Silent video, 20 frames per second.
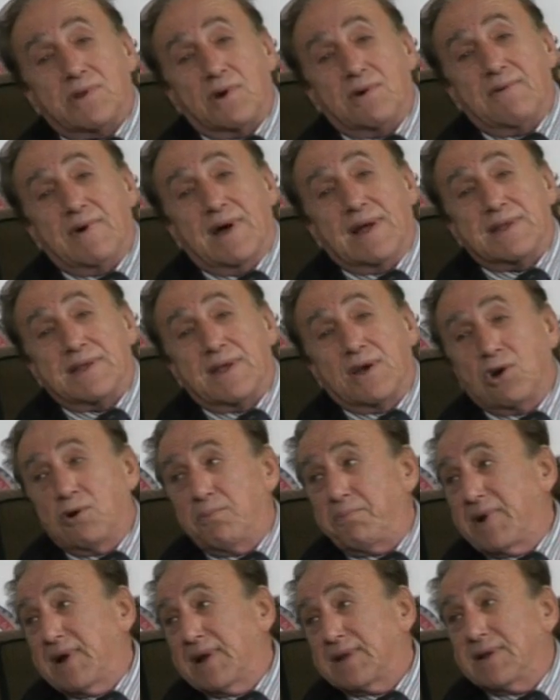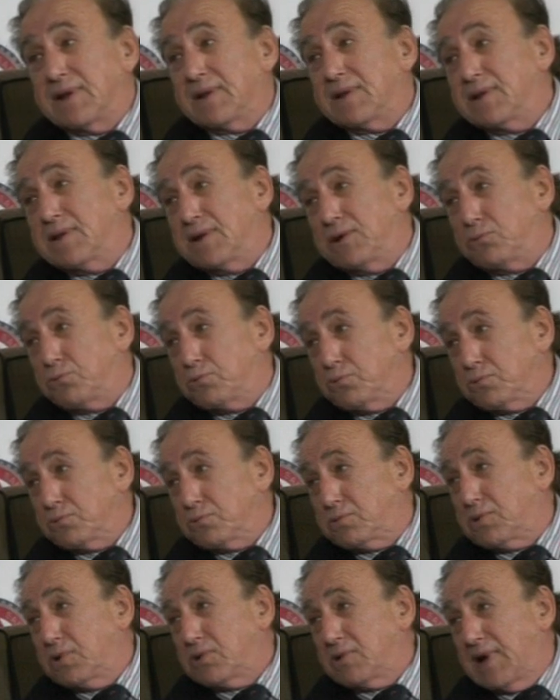trovate e comprate di
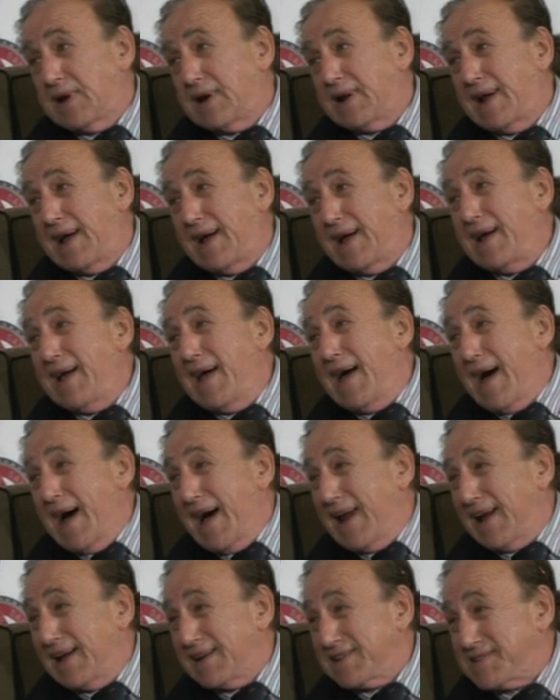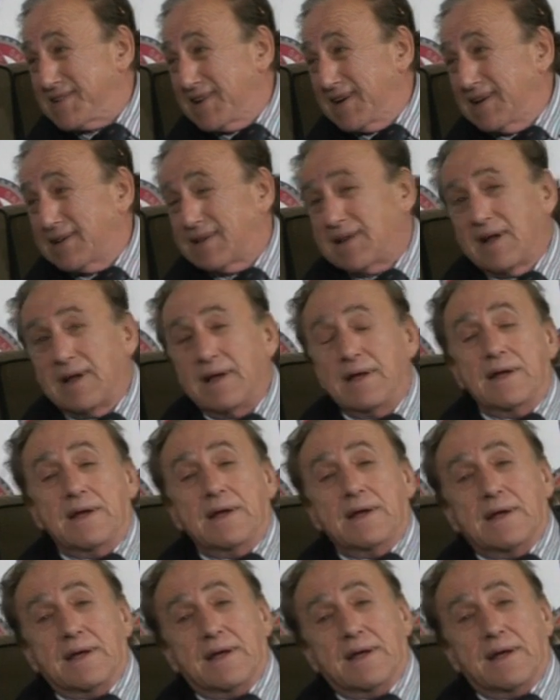tutto, dalla grazie, A alla Z. Grazie,
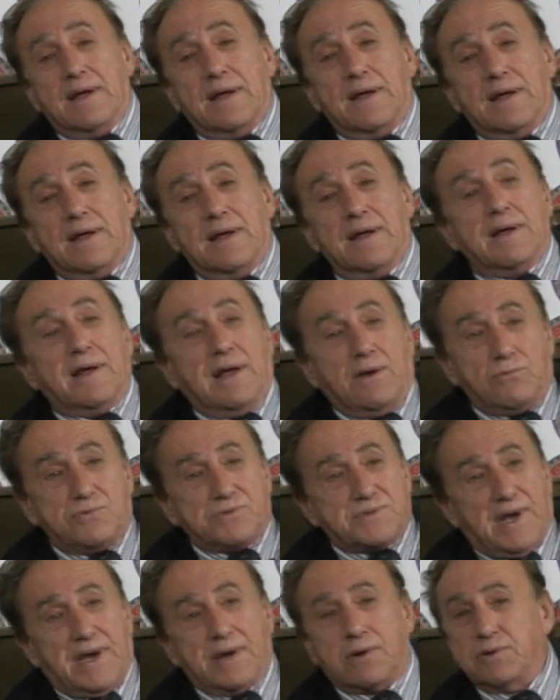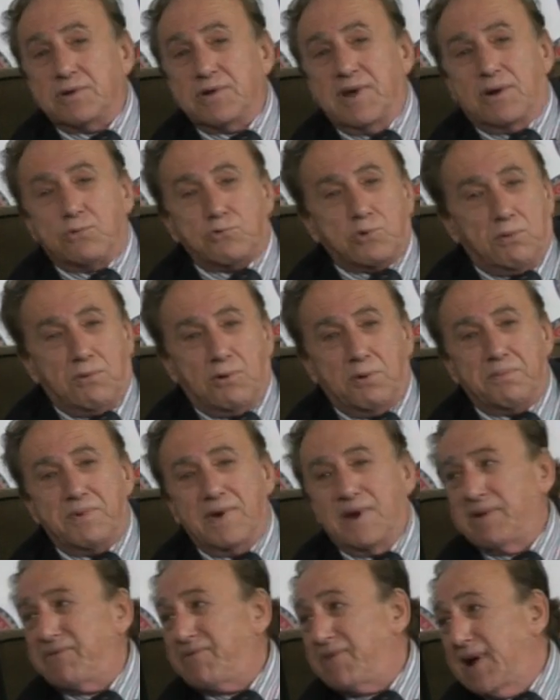eh, grazie, eh, un sacco di
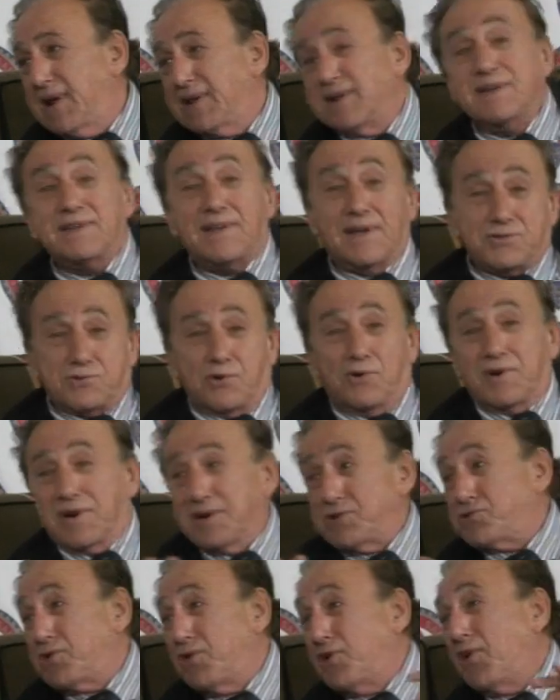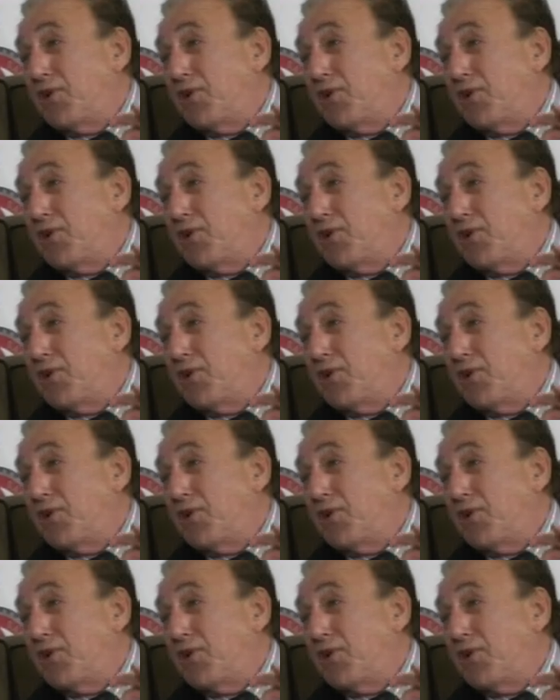automobili in vendita, solo che sono...